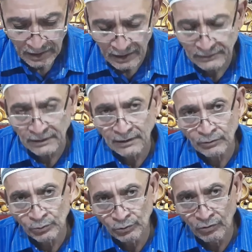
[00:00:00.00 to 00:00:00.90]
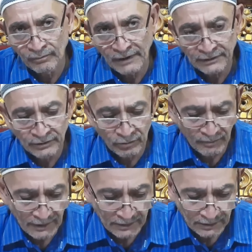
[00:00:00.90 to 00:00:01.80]
أنت تقول أمتي
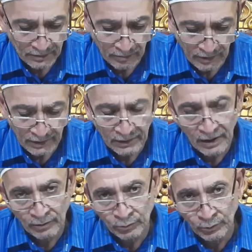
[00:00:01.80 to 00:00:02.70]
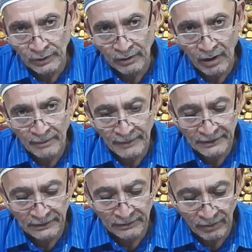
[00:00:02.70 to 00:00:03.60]
أمتي وأنا أقول
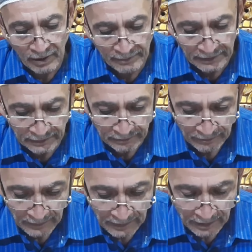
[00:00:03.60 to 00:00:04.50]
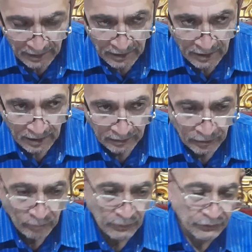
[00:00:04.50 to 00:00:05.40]
رحمتي رحمتي
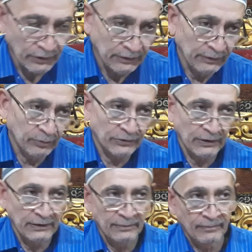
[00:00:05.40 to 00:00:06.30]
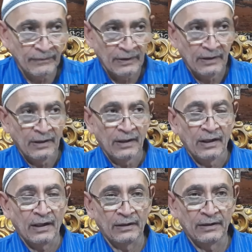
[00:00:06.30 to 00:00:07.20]
اللهم صل وسلم
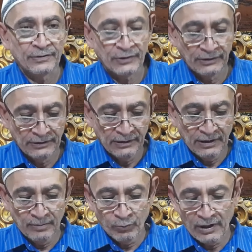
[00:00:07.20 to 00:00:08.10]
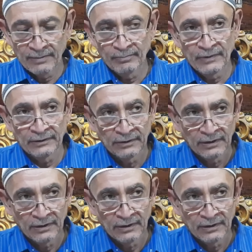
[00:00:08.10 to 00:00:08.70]
على سيدنا محمد